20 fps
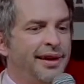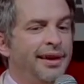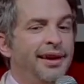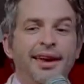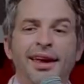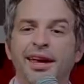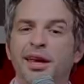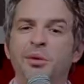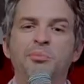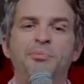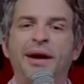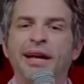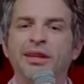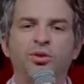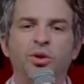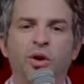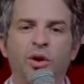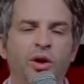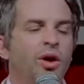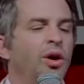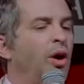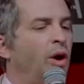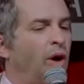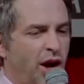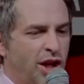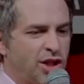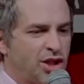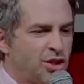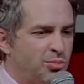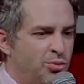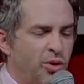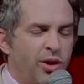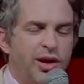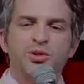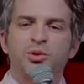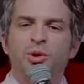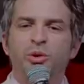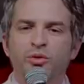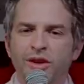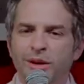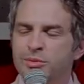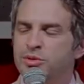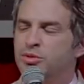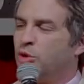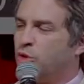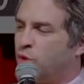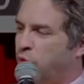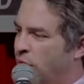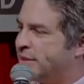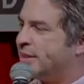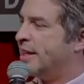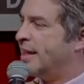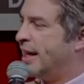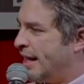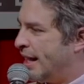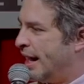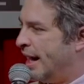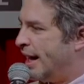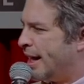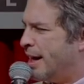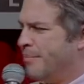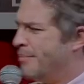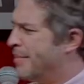E empatou. Ótimo, resolvemos no torta na cara.